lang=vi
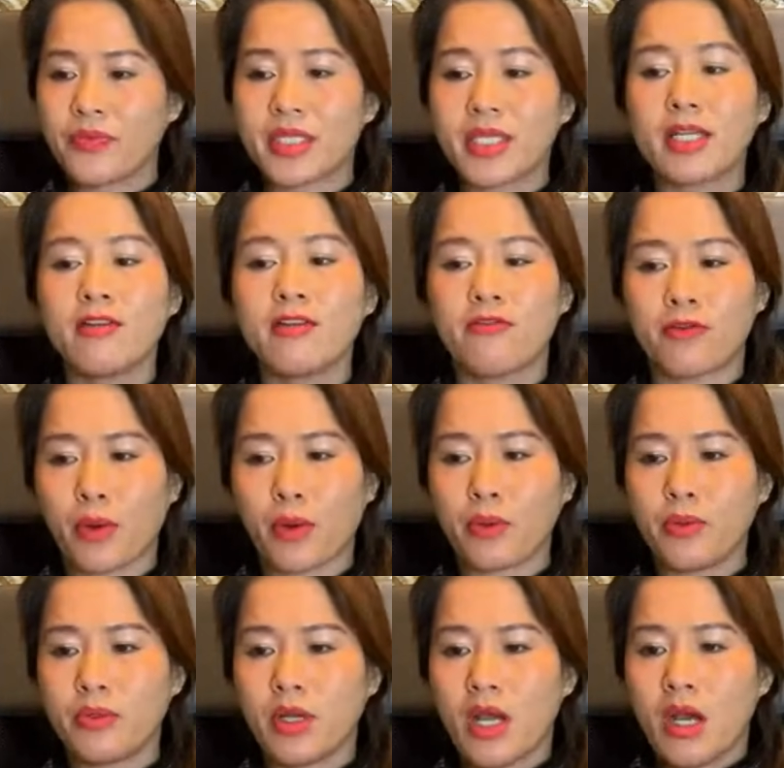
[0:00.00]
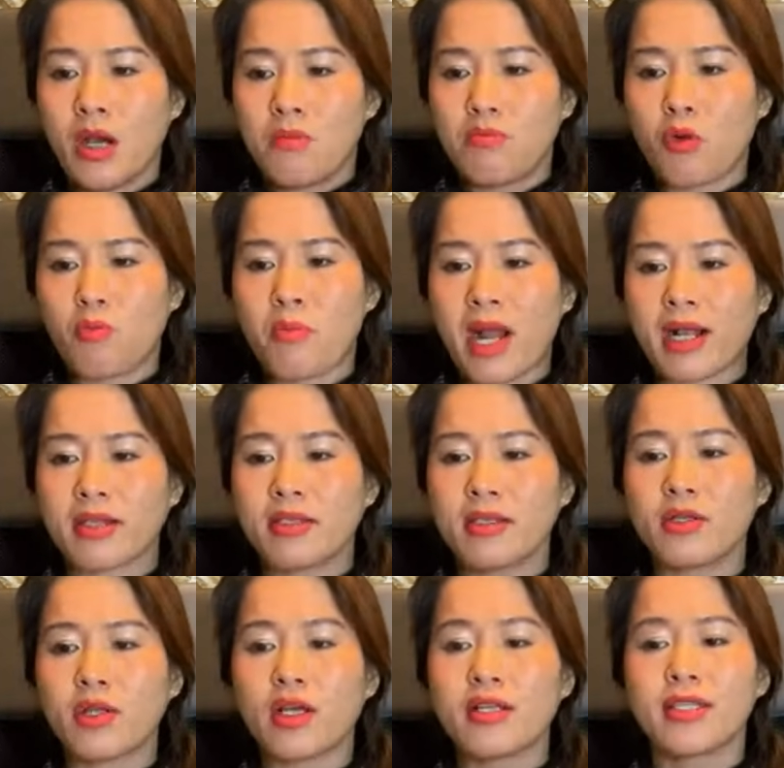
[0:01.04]
chính phủ một mặt như
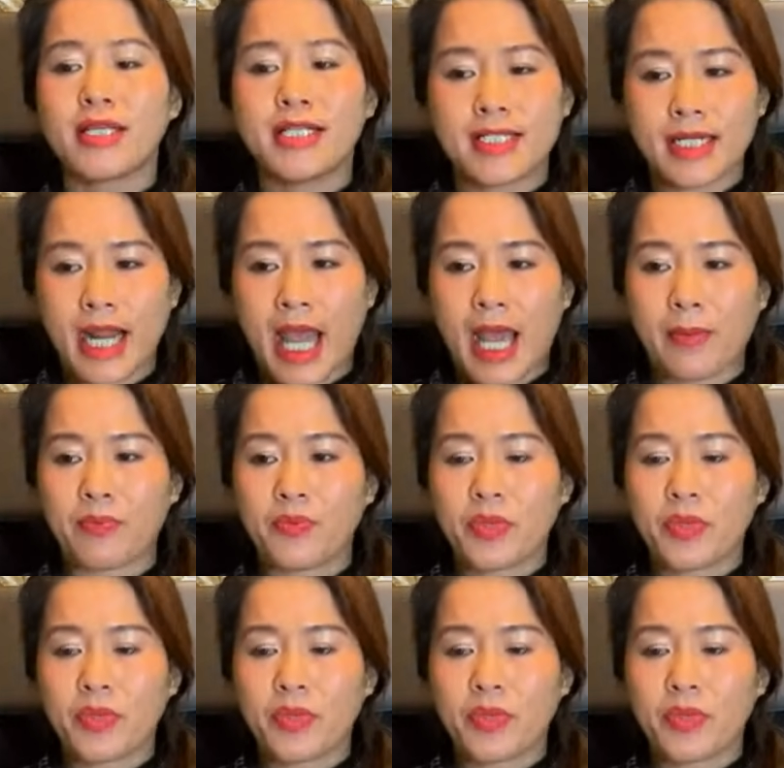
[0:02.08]
nó thường làm